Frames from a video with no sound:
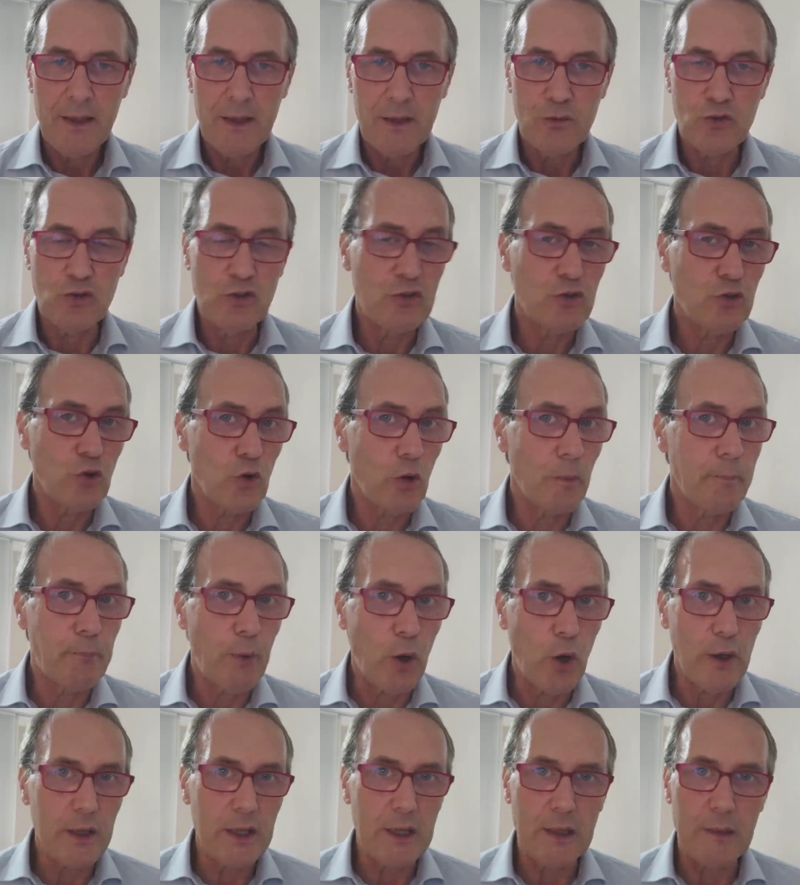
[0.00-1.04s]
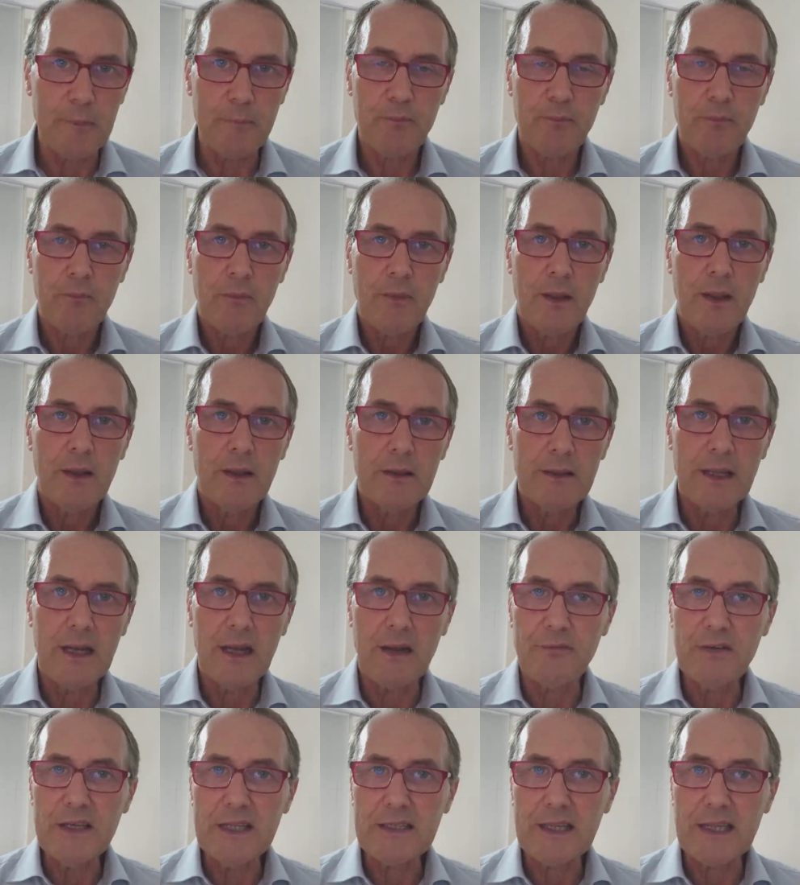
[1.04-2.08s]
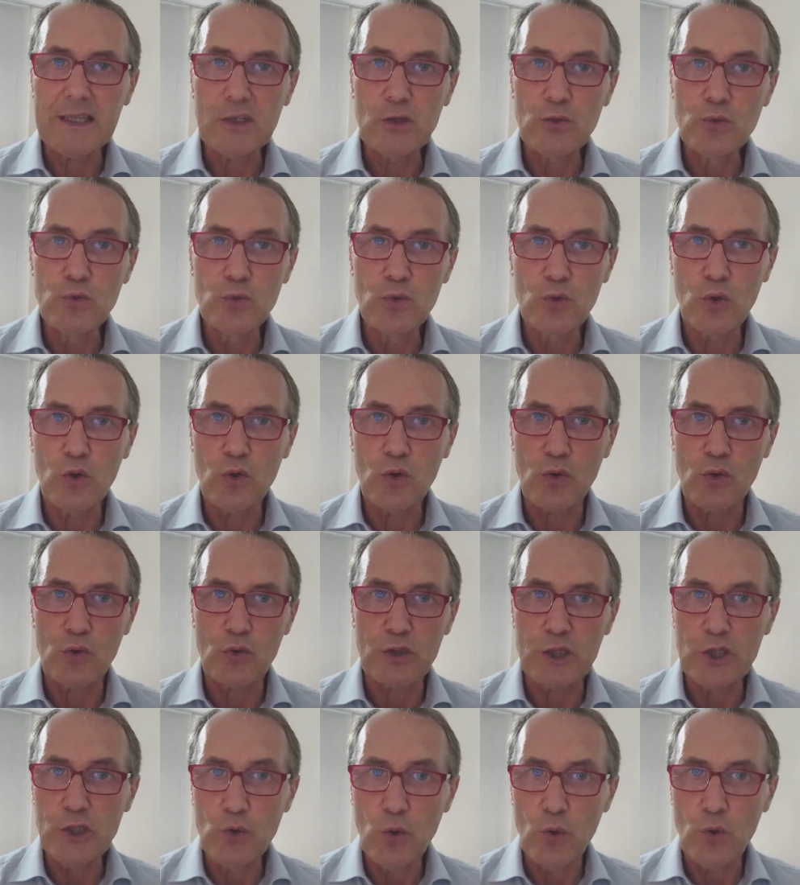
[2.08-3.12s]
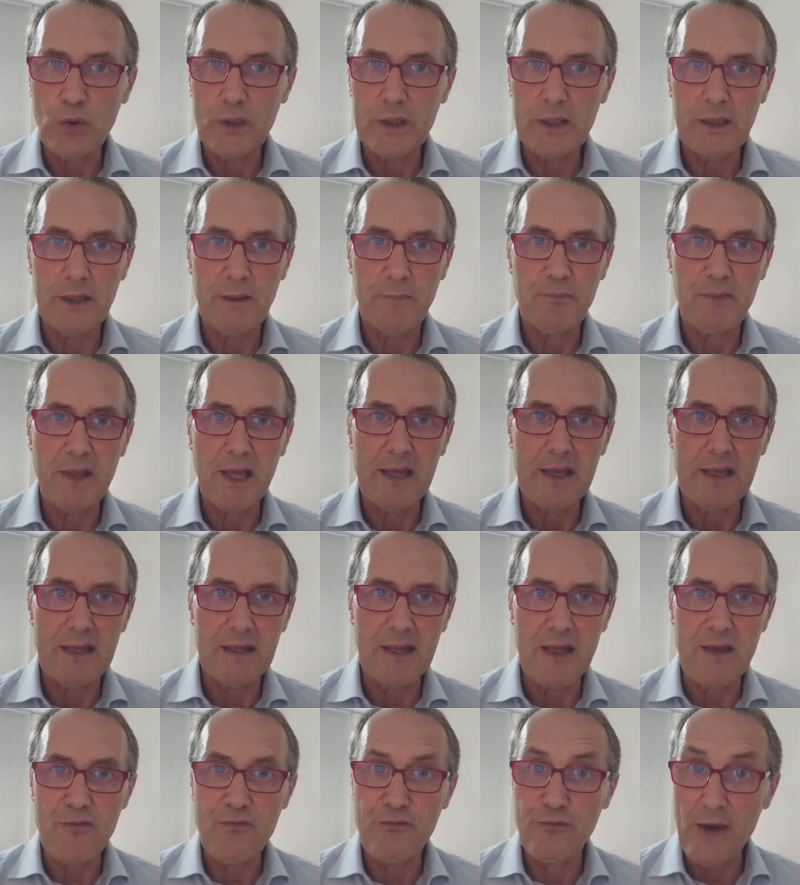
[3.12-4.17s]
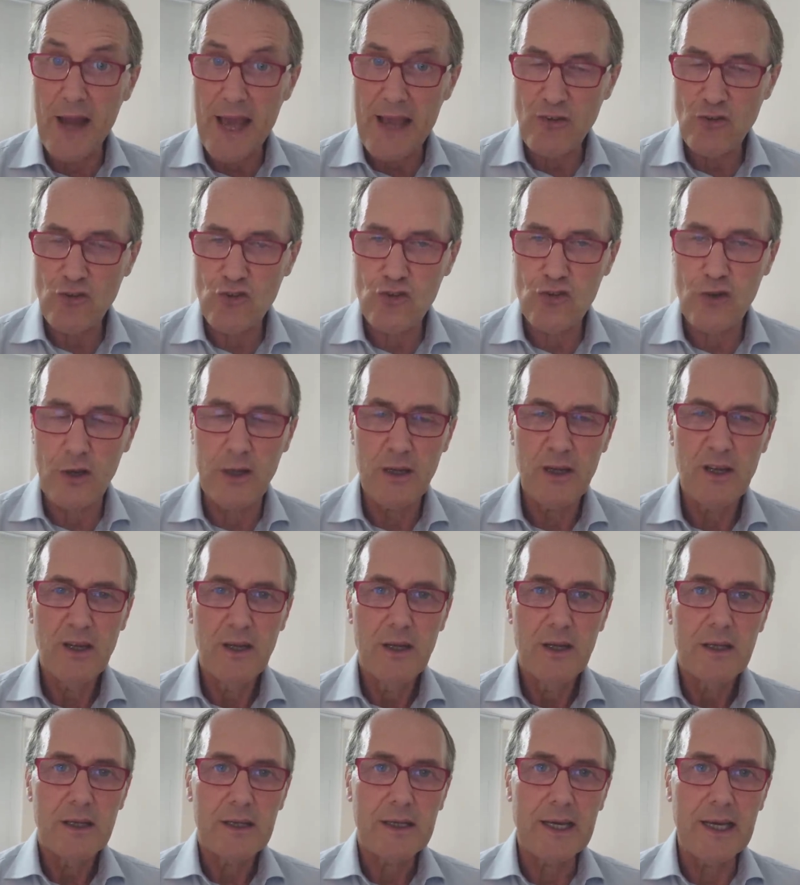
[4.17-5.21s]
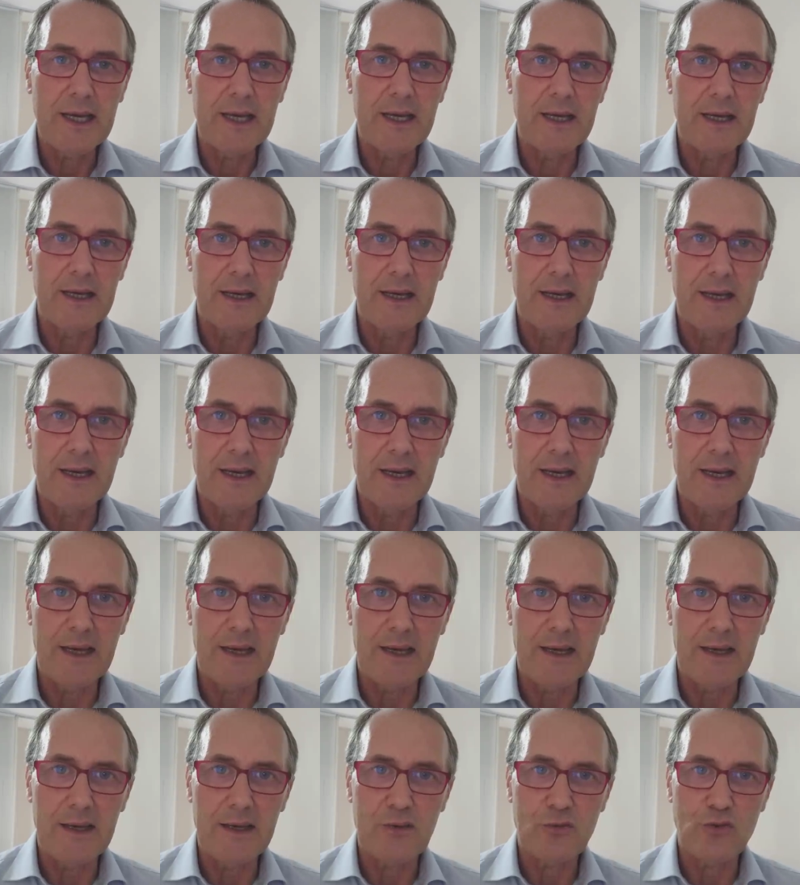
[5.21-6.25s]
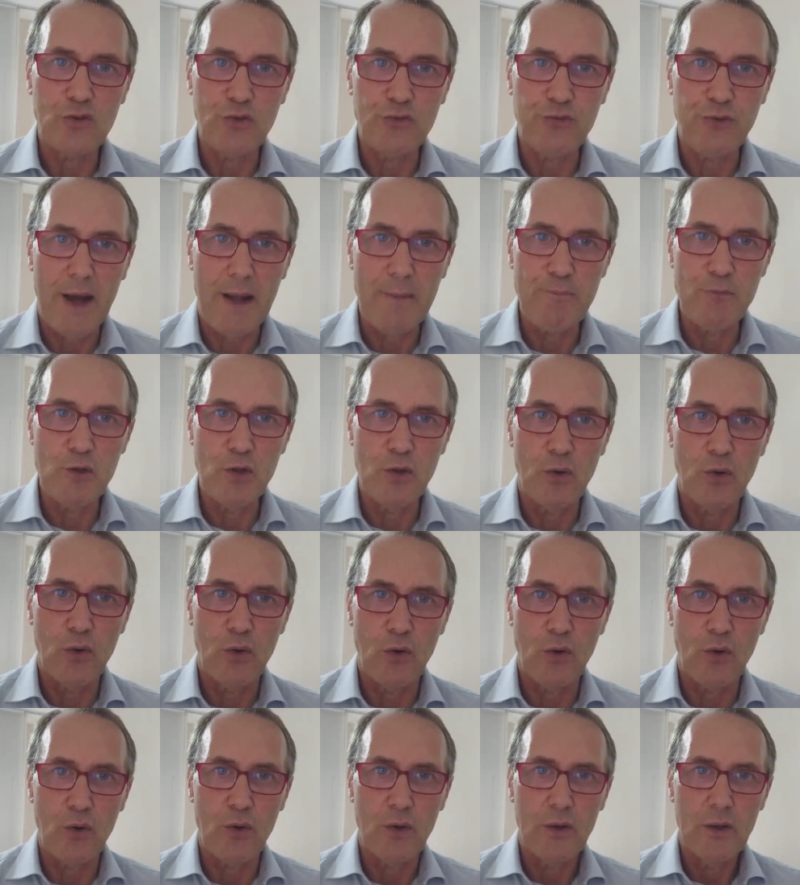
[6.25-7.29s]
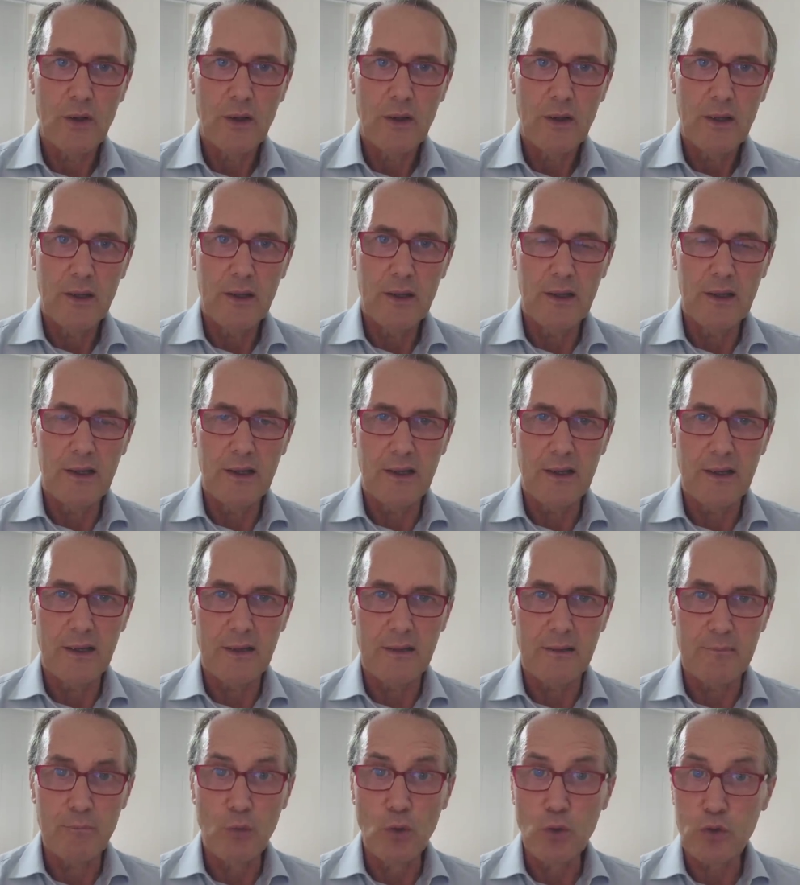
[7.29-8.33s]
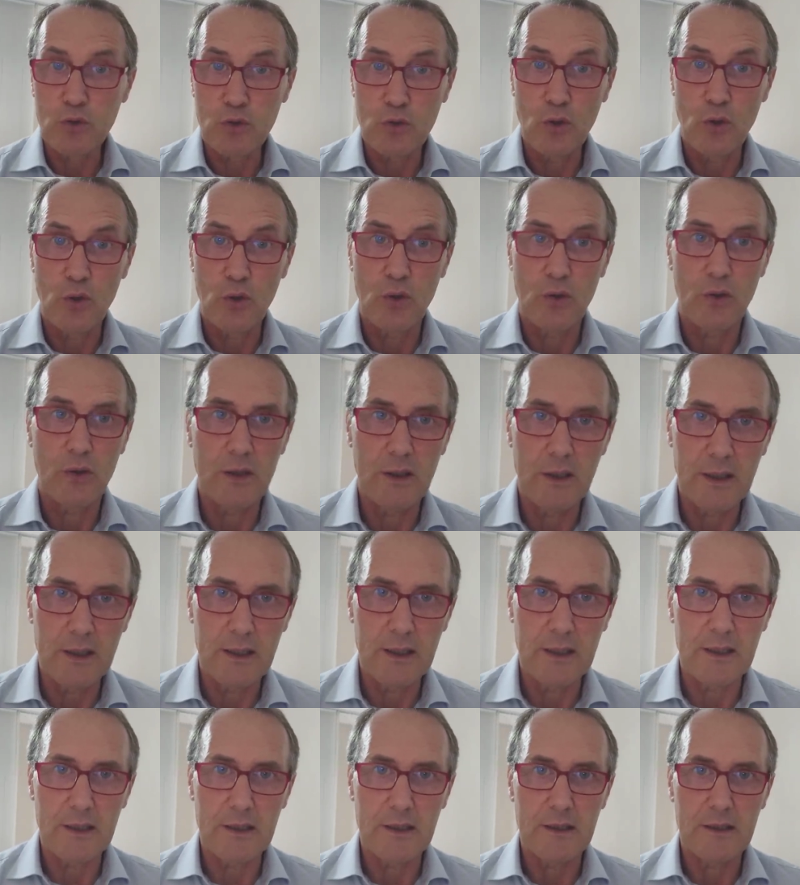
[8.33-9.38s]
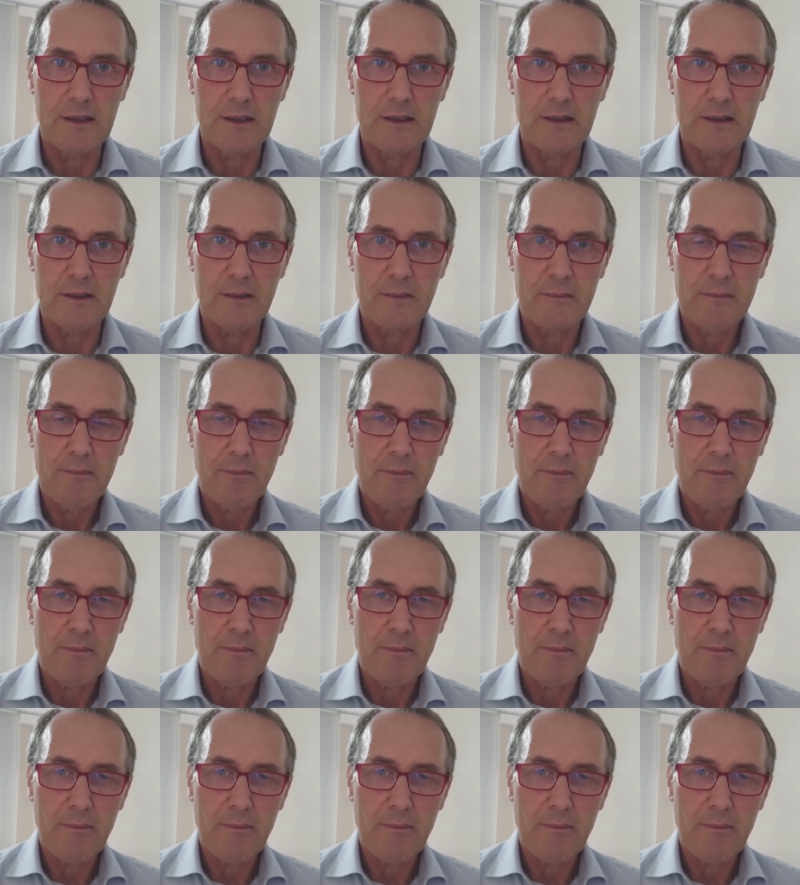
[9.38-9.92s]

Ci sono poi nella vita di ognuno di noi dei, dei flash che eh, ci fanno eh, molto eh,